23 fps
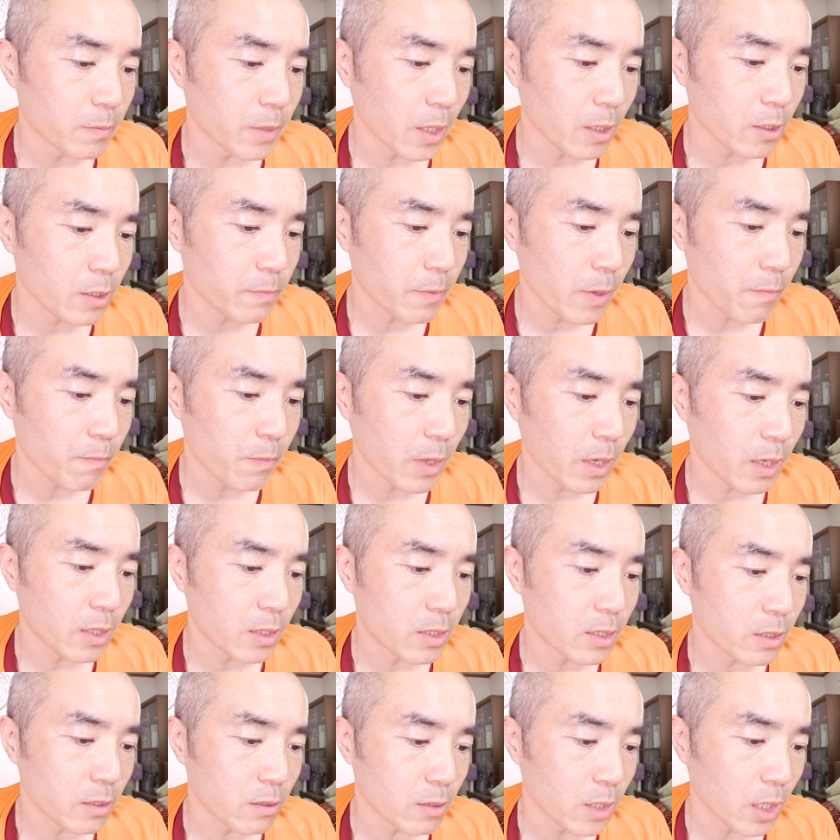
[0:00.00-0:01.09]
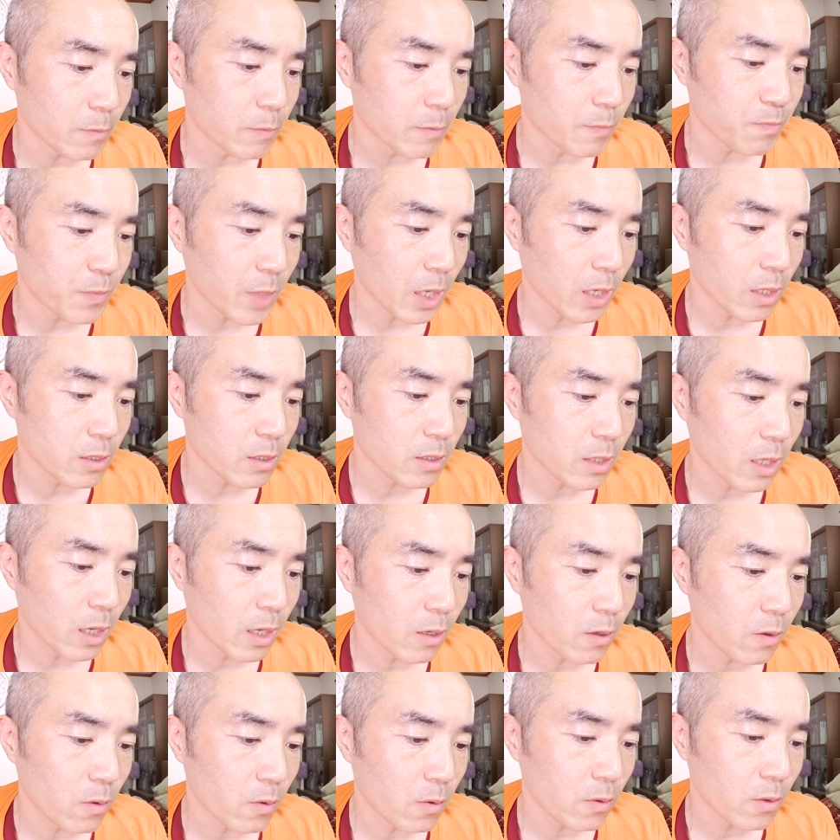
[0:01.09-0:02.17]
ブラックペッパー 1g、大豆
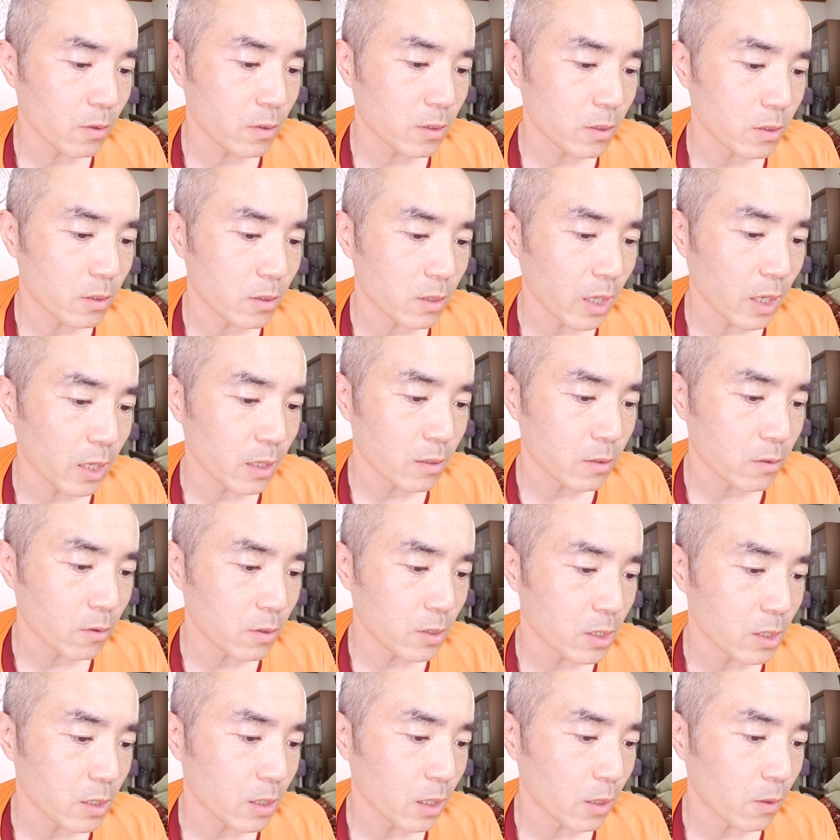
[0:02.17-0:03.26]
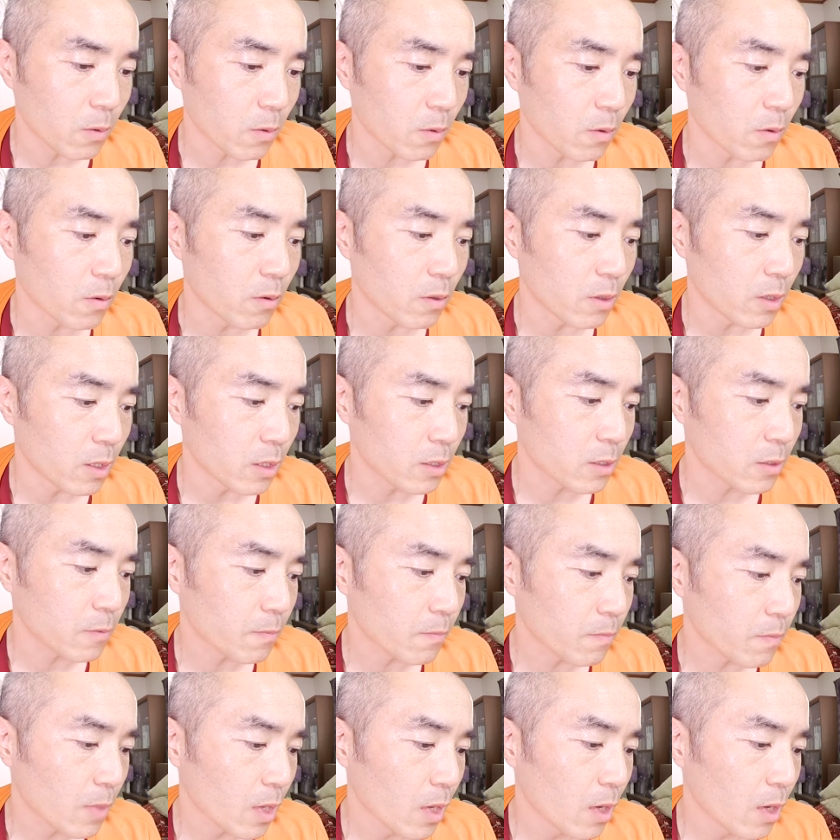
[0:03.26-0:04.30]
大根の酢漬け少しってところです。